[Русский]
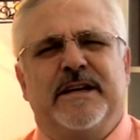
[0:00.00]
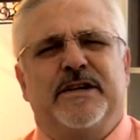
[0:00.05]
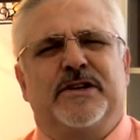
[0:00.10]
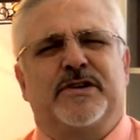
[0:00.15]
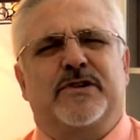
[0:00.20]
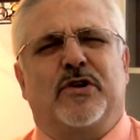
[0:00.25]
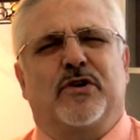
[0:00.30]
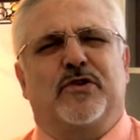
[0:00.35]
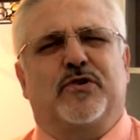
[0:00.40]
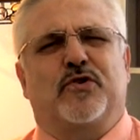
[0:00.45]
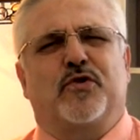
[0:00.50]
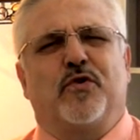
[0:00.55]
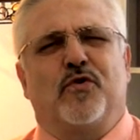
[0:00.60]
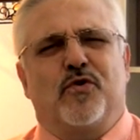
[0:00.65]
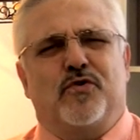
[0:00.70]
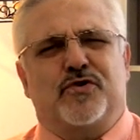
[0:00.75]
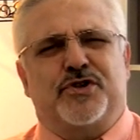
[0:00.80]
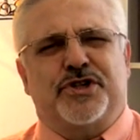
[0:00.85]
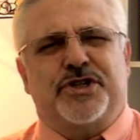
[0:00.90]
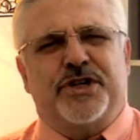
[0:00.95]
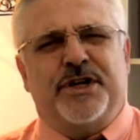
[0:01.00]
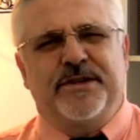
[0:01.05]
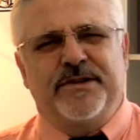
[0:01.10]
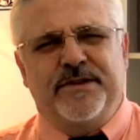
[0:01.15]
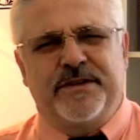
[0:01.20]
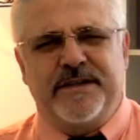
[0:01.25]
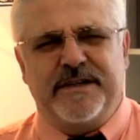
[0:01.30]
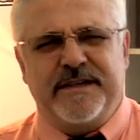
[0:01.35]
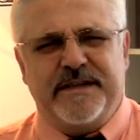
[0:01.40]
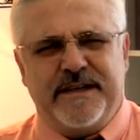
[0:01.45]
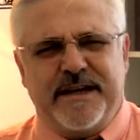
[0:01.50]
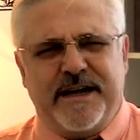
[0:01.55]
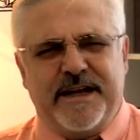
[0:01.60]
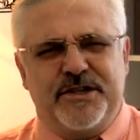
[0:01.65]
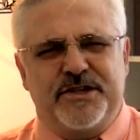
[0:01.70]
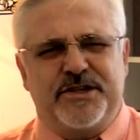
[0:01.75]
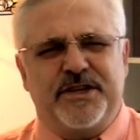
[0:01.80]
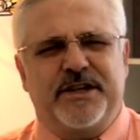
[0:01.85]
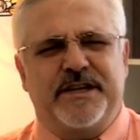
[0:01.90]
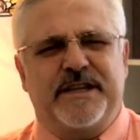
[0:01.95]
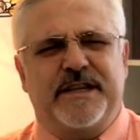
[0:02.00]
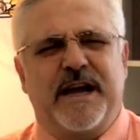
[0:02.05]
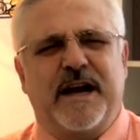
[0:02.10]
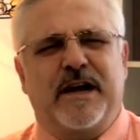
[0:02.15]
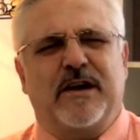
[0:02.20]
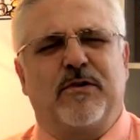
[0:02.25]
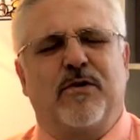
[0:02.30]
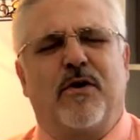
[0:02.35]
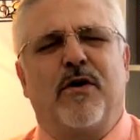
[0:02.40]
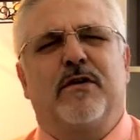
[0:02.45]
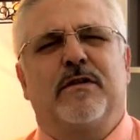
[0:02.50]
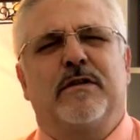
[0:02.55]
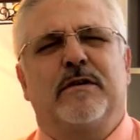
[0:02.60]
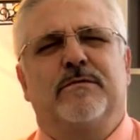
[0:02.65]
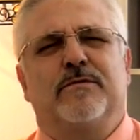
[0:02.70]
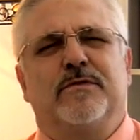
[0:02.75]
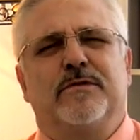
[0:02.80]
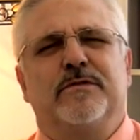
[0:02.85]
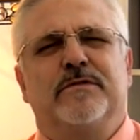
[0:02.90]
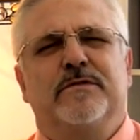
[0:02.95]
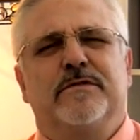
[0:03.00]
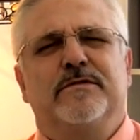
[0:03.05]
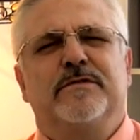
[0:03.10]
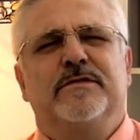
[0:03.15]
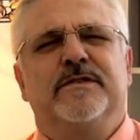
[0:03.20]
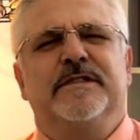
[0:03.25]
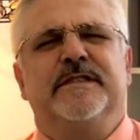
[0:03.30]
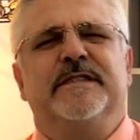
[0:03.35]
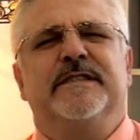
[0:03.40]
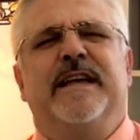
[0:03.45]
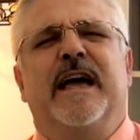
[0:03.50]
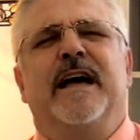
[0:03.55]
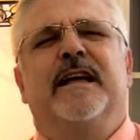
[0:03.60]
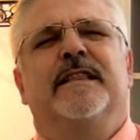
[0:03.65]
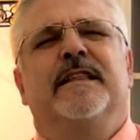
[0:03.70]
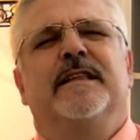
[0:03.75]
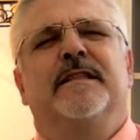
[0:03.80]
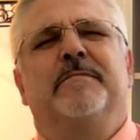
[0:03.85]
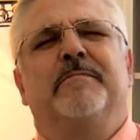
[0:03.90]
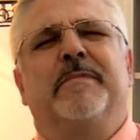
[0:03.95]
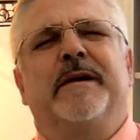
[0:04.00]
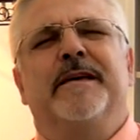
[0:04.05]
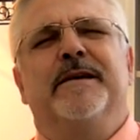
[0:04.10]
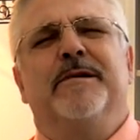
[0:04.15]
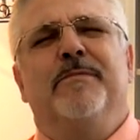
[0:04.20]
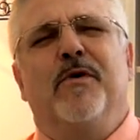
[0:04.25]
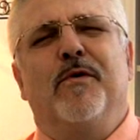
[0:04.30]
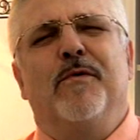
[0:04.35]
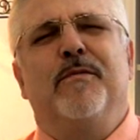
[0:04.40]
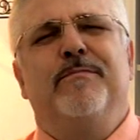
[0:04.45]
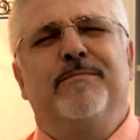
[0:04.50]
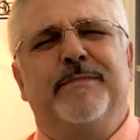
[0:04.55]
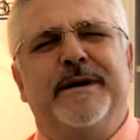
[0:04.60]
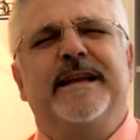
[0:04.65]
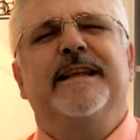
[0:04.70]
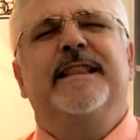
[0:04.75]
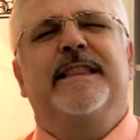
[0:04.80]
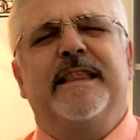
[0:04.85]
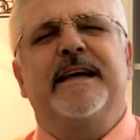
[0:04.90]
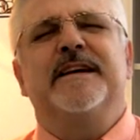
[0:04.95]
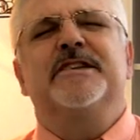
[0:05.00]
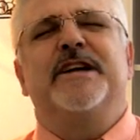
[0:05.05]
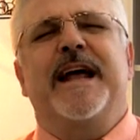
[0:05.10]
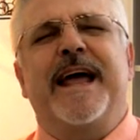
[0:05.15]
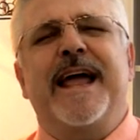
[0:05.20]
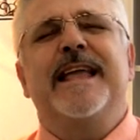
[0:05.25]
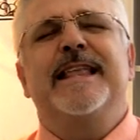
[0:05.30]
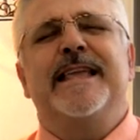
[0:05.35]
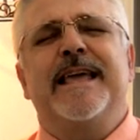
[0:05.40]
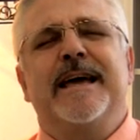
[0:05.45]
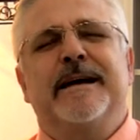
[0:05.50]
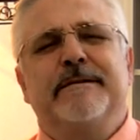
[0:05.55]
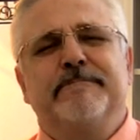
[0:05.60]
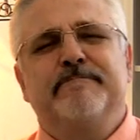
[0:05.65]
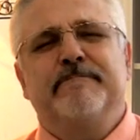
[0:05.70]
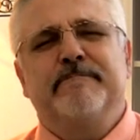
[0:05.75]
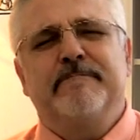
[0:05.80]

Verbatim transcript: что тут же, очертя голову, сделал бы ему предложение.